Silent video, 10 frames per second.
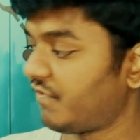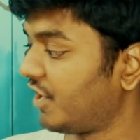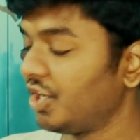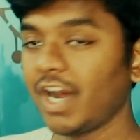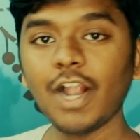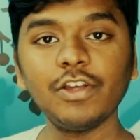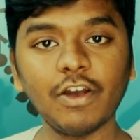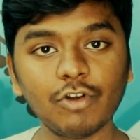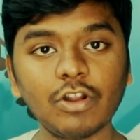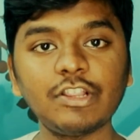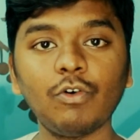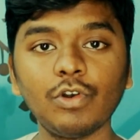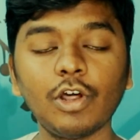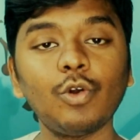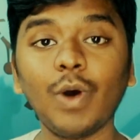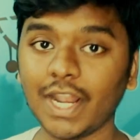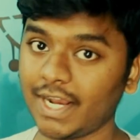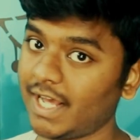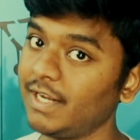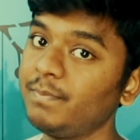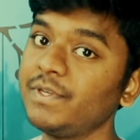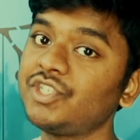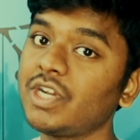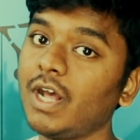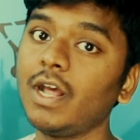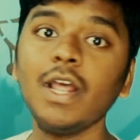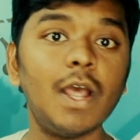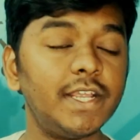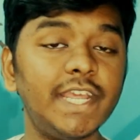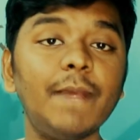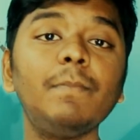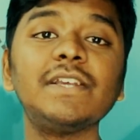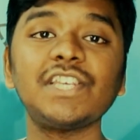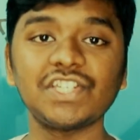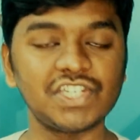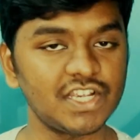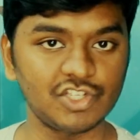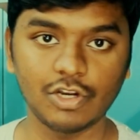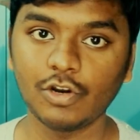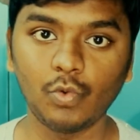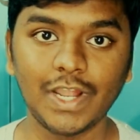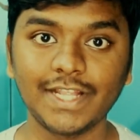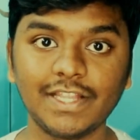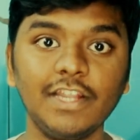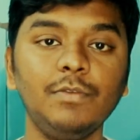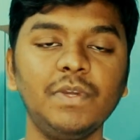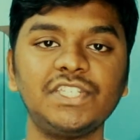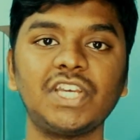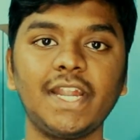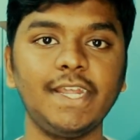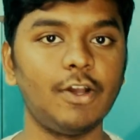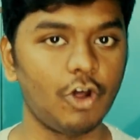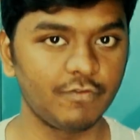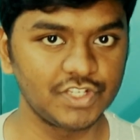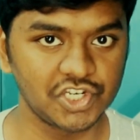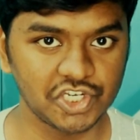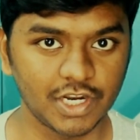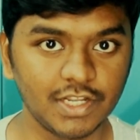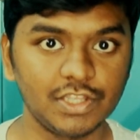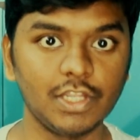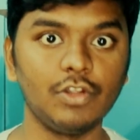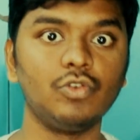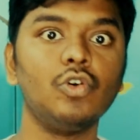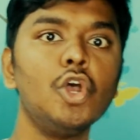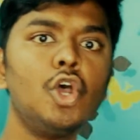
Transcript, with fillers: మీ ఫ్రెండ్ గాడు ఎవరైతే ఉన్నారో వాళ్ళకి కనిపించినా ఏం మెసేజ్ చేస్తున్నారో వాళ్ళకి తెలియదు మీ చాటింగ్ కాన్వర్జేషన్ అనేది తెలియదు